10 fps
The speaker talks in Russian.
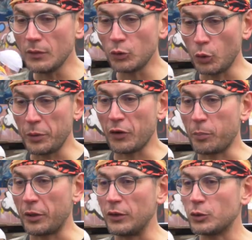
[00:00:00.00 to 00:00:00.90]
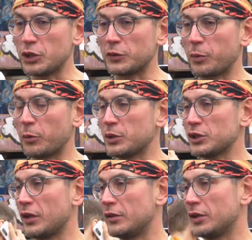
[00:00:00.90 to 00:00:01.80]
Ну, первую половинку сейчас
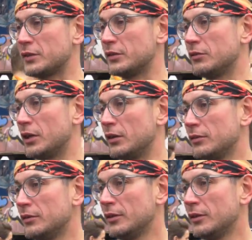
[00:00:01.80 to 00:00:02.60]
пробежали, 22.